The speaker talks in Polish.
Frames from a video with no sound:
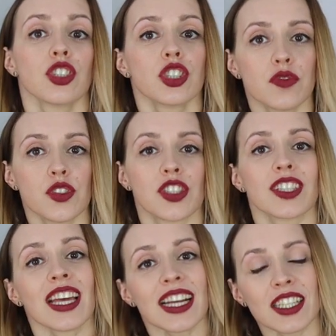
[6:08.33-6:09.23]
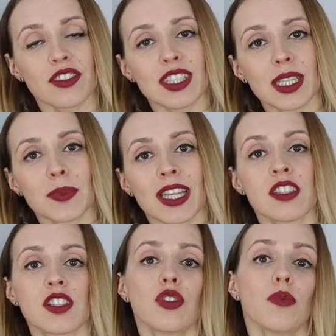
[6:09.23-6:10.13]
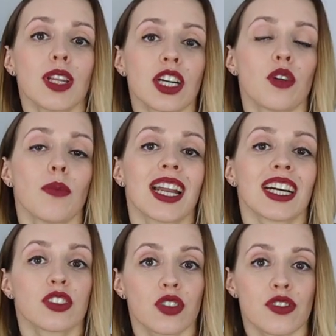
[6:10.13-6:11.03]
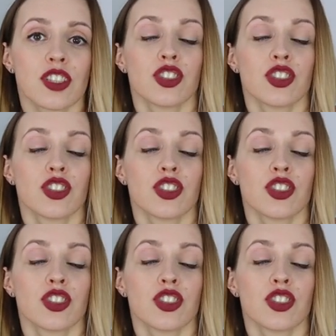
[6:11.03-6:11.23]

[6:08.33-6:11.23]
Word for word: Rzeczywiście, na keto adaptacji no mleko ma laktozę,